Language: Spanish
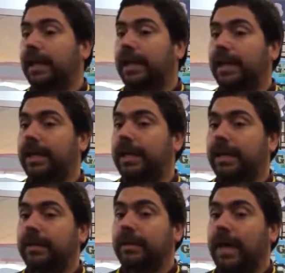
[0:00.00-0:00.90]

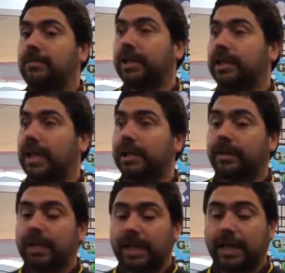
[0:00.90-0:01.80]
Y hay muchas
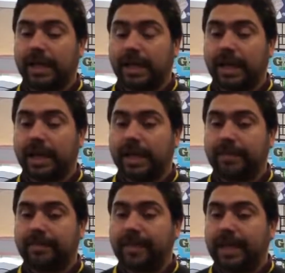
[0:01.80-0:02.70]
tradiciones
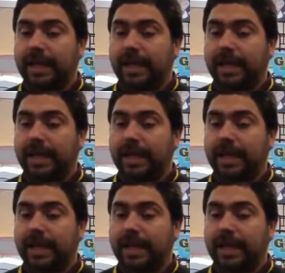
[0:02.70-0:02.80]
que